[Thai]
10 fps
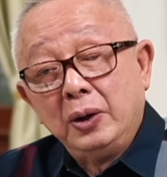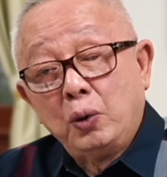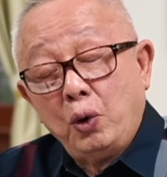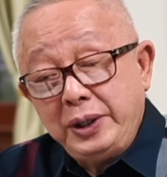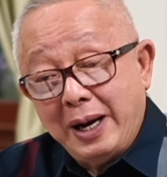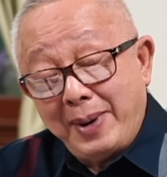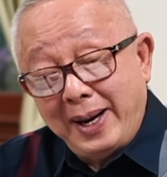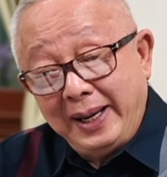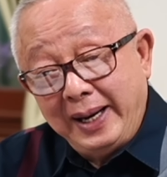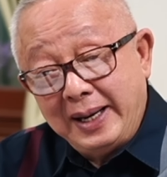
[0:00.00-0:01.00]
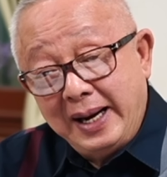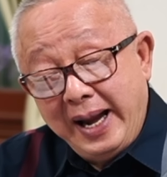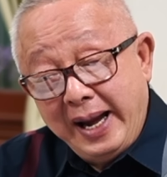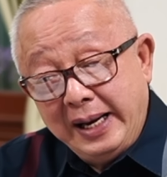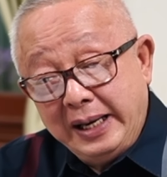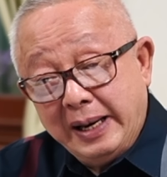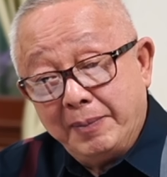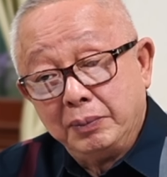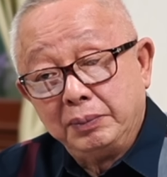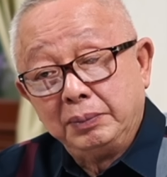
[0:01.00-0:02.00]
คุณอย่ามาเล่นเล่ห์เหลี่ยม
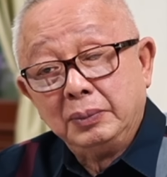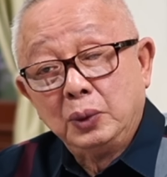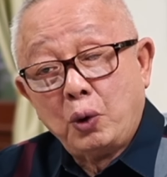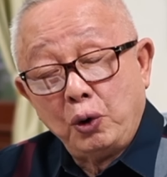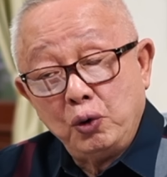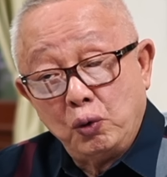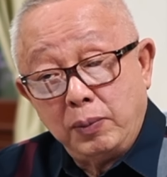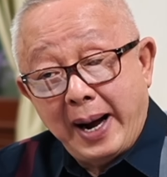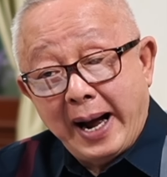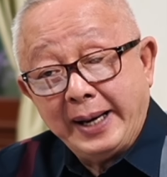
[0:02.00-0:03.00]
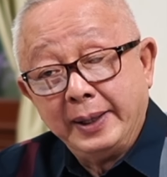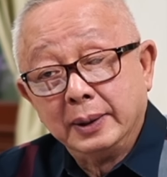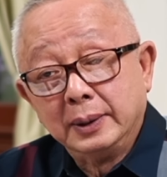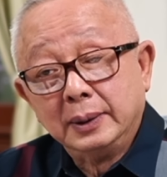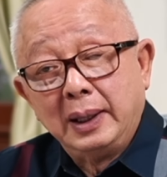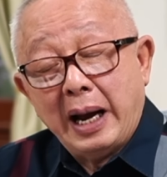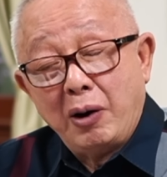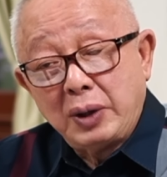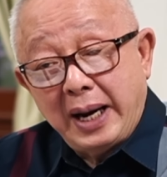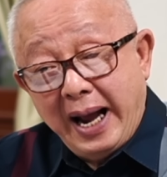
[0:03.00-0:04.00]
กลอุบายเอา
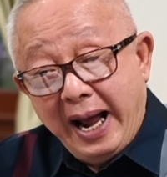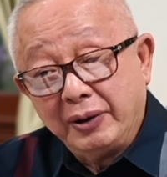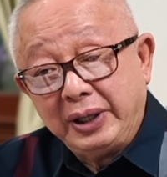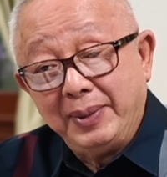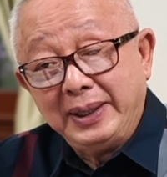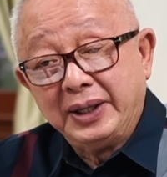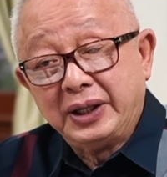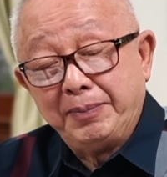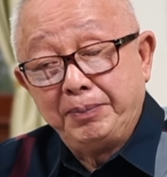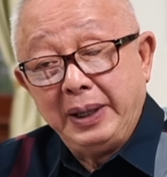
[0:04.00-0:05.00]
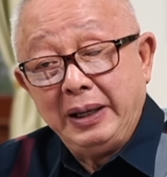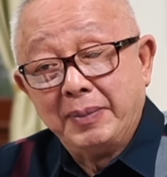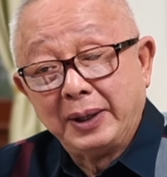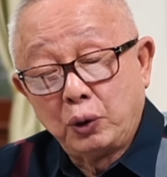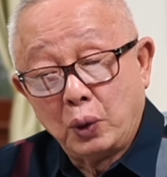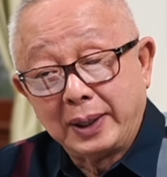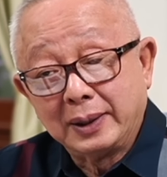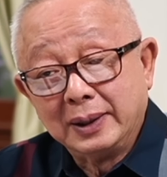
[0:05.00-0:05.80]
ข้าวที่ไม่ใช่10ปีมาตรวจ